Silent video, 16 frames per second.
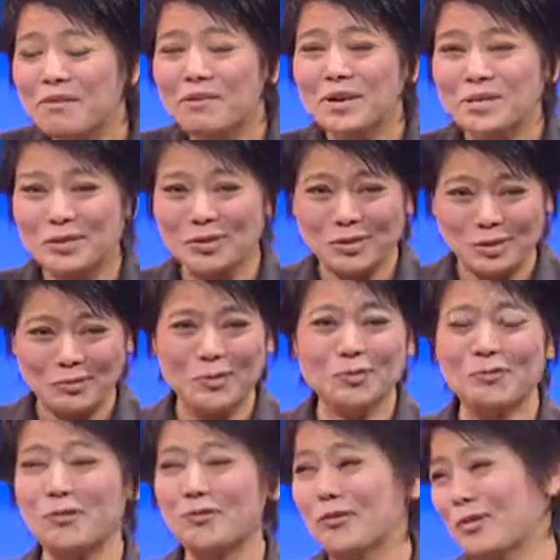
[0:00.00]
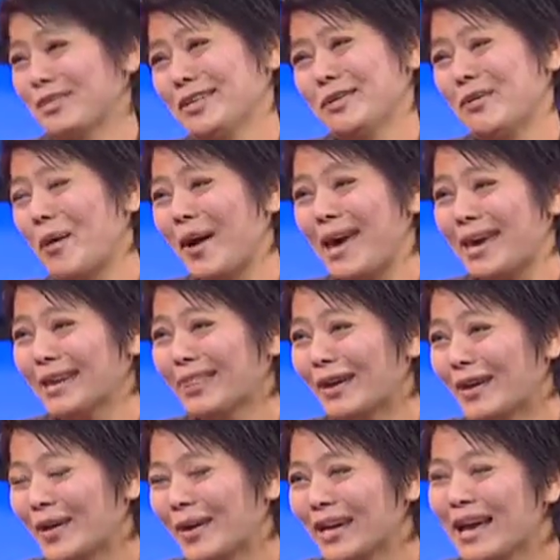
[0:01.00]
Rachel chỉ muốn phục vụ sức khỏe
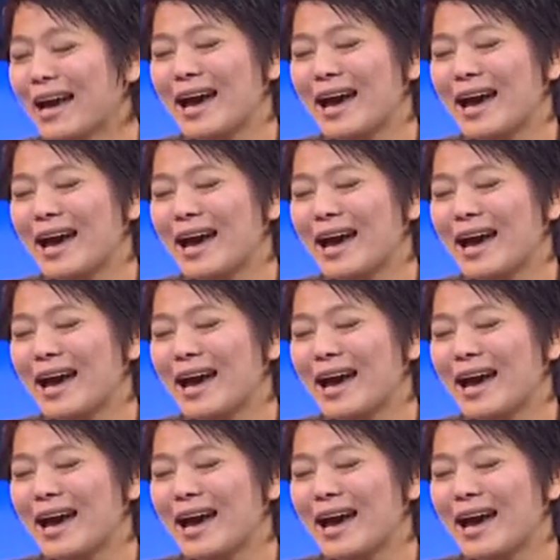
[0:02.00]
thôi.